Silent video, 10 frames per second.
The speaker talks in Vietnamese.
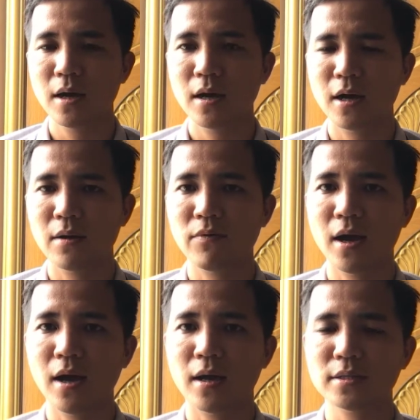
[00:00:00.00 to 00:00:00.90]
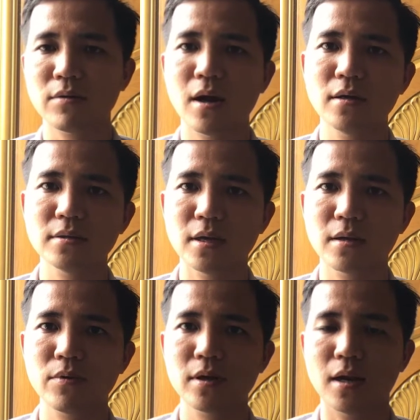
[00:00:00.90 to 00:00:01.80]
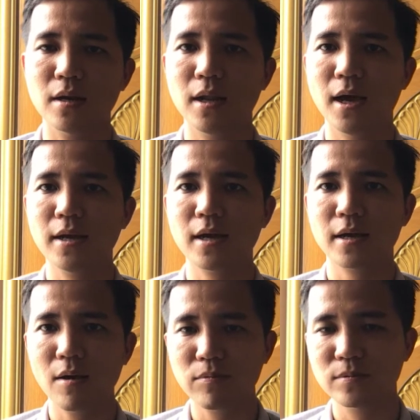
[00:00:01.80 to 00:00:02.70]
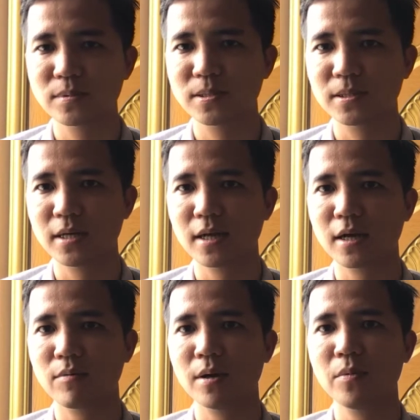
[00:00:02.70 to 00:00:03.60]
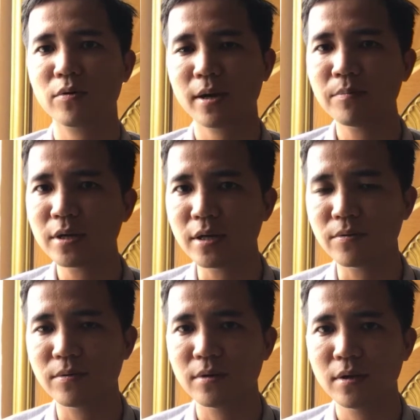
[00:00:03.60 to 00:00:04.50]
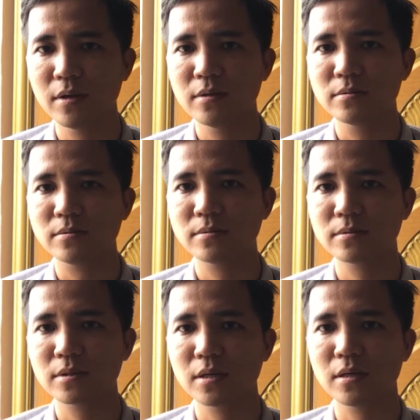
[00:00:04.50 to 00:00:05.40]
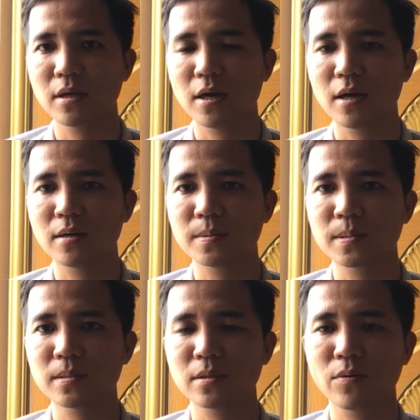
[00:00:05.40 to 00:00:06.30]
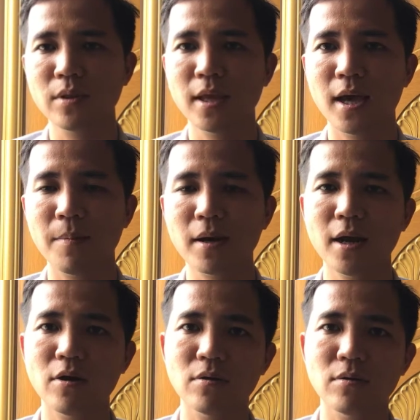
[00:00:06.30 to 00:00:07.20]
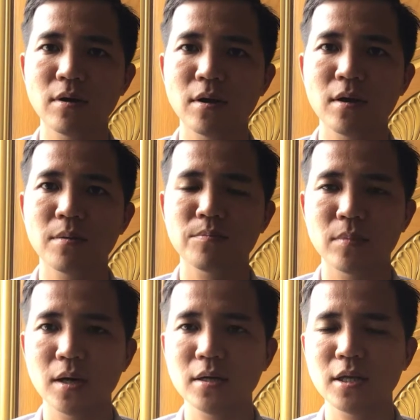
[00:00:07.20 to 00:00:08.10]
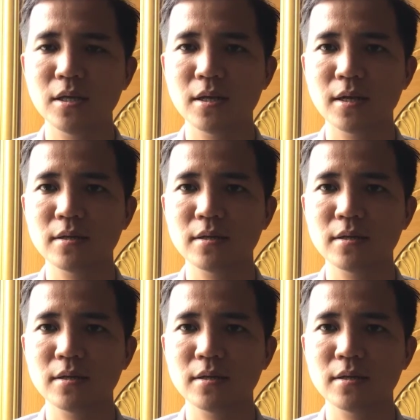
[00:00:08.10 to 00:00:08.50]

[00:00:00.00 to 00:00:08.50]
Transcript: à, và sau đó thì anh quyết định là anh đặt cọc anh đặt cọc hết 100 triệu thì uh, chủ nhà bắt đầu mới đi